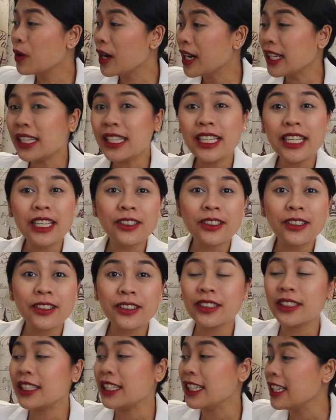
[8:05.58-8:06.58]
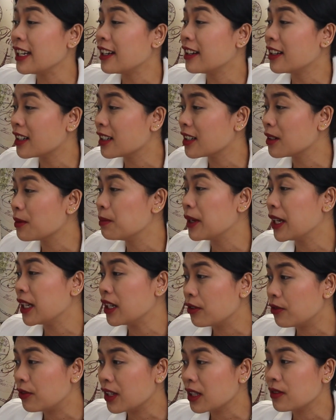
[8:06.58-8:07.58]
1 year ER
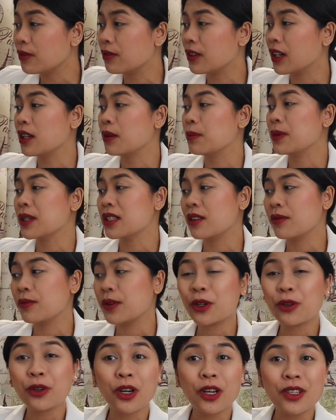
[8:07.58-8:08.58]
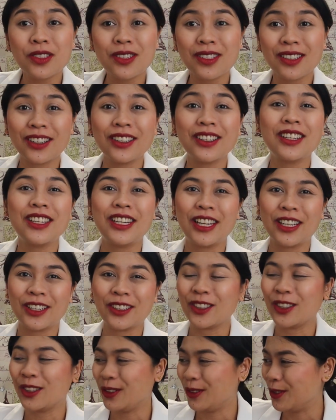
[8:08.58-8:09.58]
benefit via Pacific Cross on
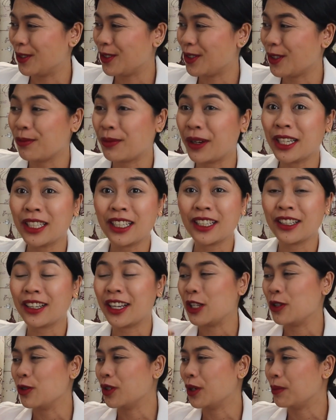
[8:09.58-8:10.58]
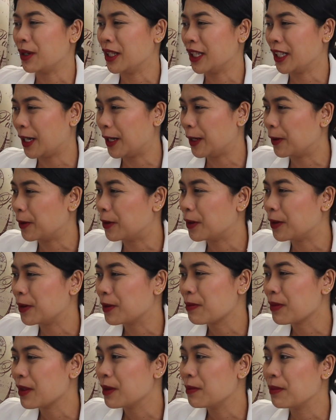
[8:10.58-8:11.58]
year 2. So, pag nag-renew naman kayo
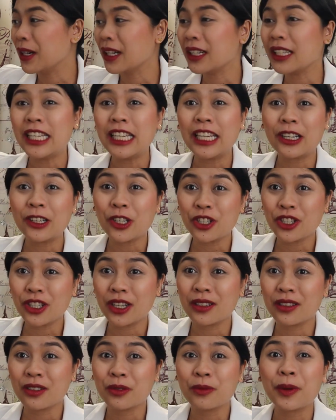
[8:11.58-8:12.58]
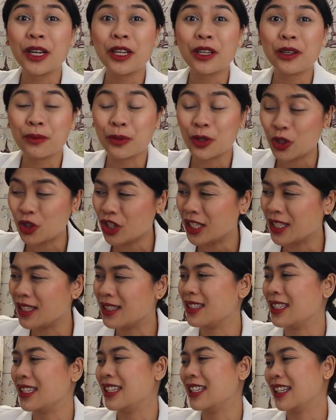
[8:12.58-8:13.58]
pang-ER siya, so
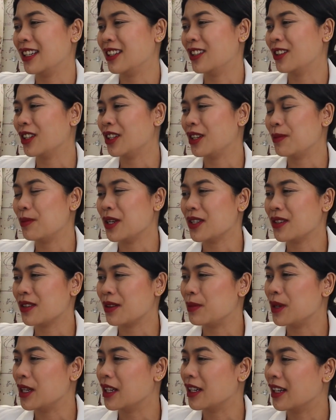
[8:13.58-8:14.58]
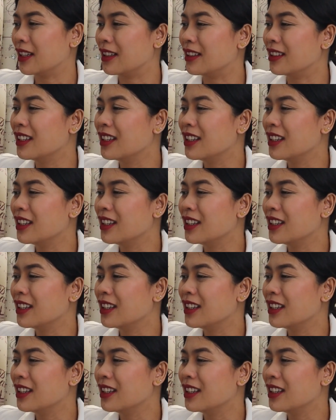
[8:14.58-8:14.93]
pang-emergency. Ayun ang ibig sabihin.